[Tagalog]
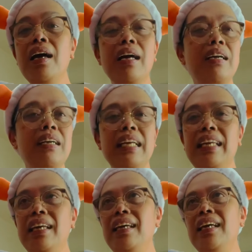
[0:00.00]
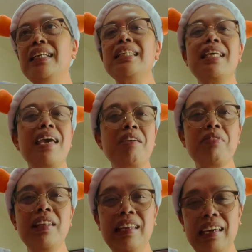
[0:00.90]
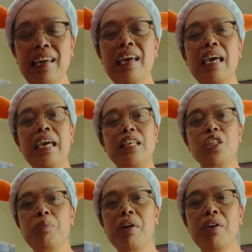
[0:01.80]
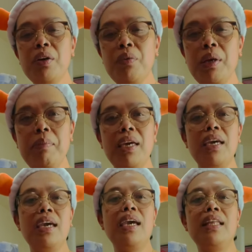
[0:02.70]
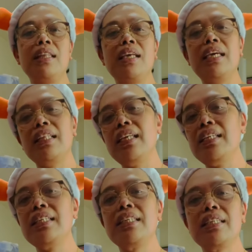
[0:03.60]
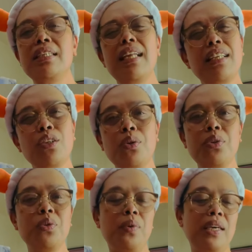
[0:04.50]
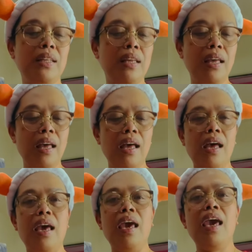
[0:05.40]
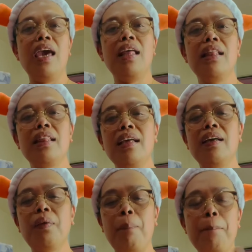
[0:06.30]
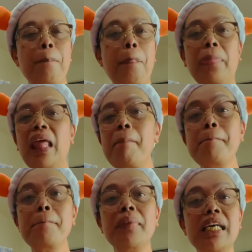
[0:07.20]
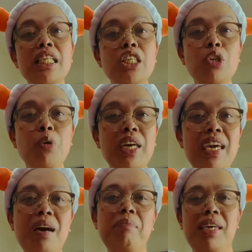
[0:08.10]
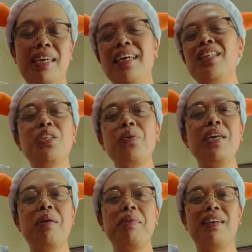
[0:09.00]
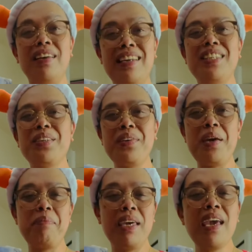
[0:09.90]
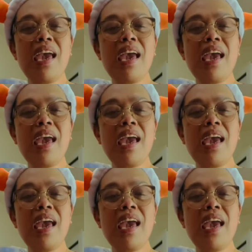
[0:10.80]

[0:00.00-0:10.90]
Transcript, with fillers: really it's heavenly it's very creamy and it is not so sweet and uh, it's so yummy it's so yummy really it's so yummy